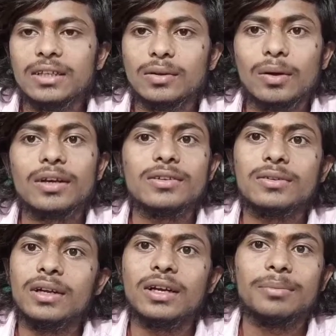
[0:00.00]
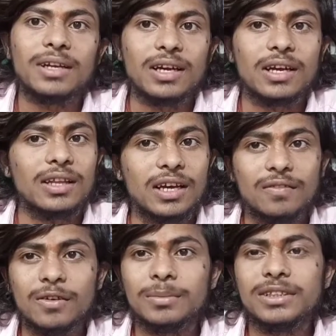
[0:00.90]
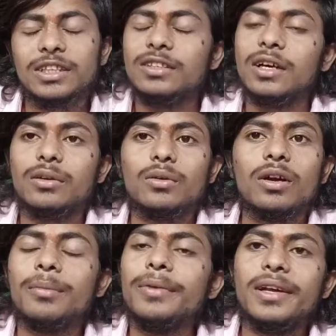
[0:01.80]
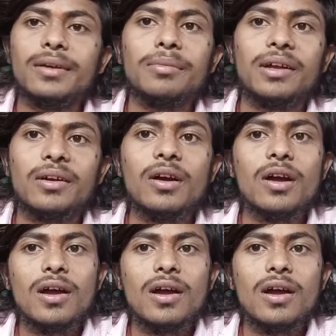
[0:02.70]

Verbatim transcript: అయితే తొలగిస్తున్నట్టు మనకైతే కన్ఫర్మ్ అయితే చేశారు సో ఇక మీదట మీరు